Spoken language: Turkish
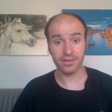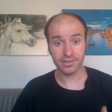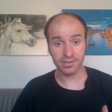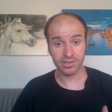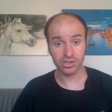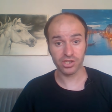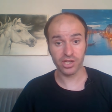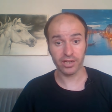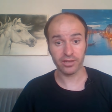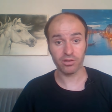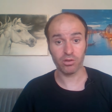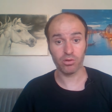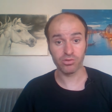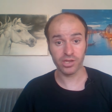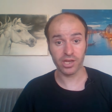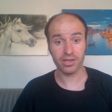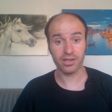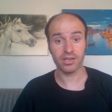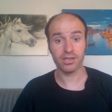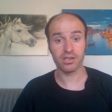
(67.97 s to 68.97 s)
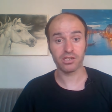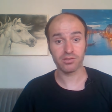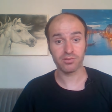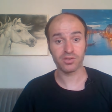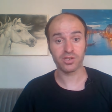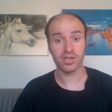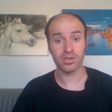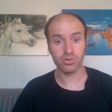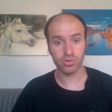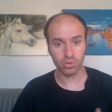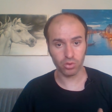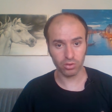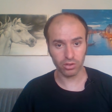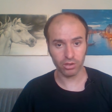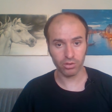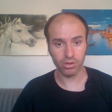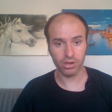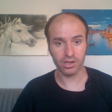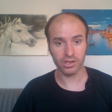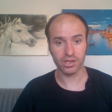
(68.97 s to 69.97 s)
Sıcakta özellikle yarışmacılar
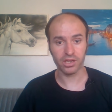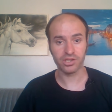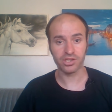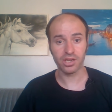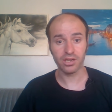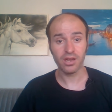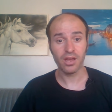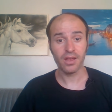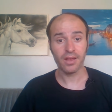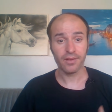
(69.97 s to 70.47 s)
zorlanıyor arkadaşlar.